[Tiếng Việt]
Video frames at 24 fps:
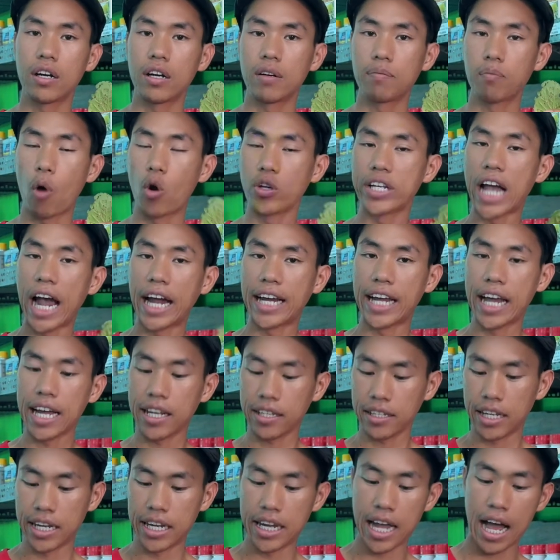bọ nhảy ấy
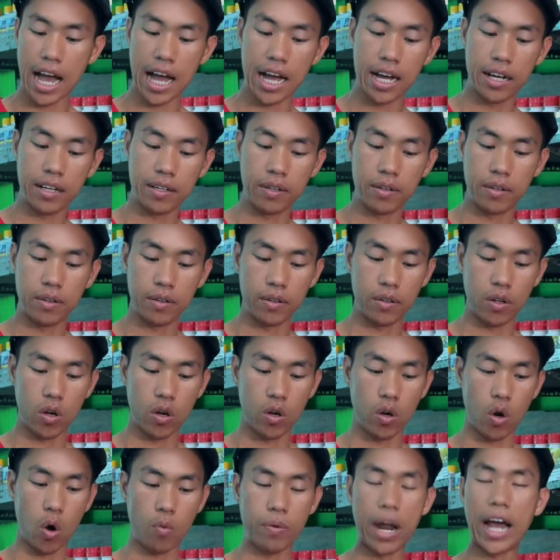thì à,
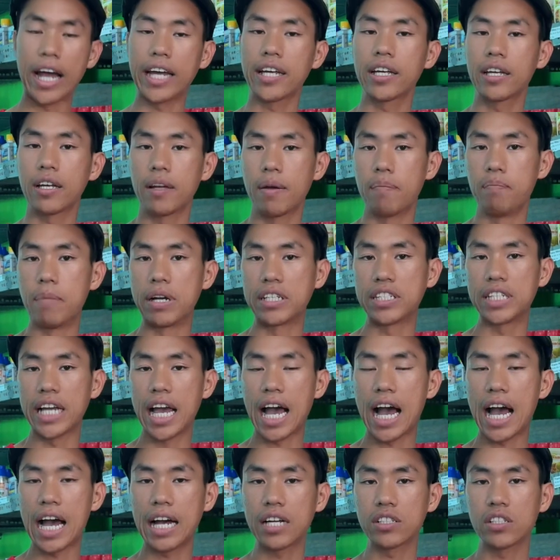hôm nay mình
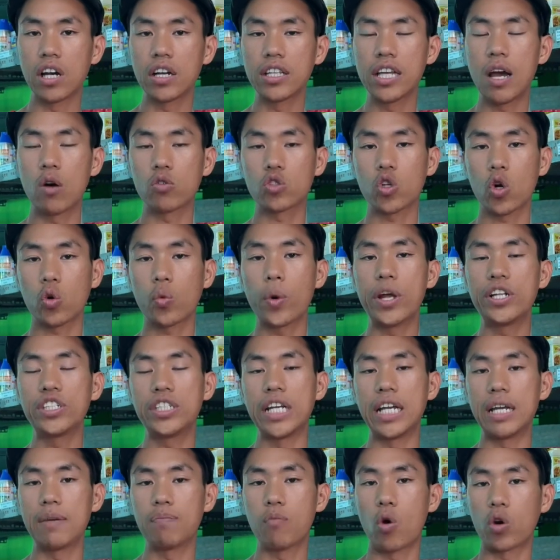sẽ giới thiệu cho quý anh
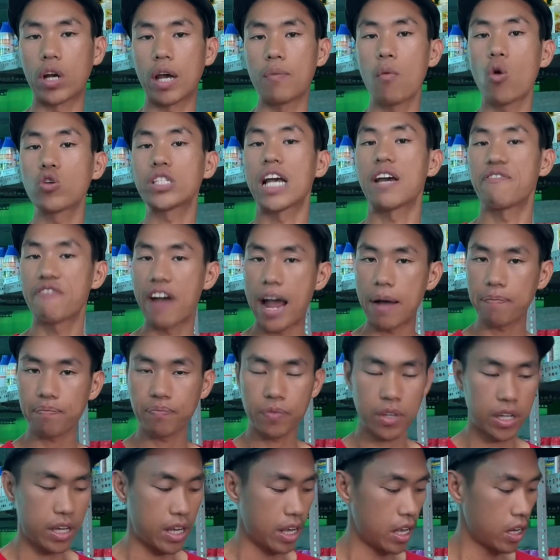chị một cái bộ giải pháp
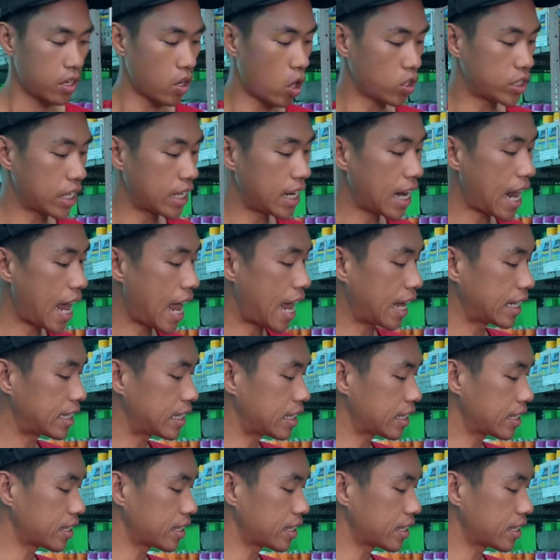đó chính là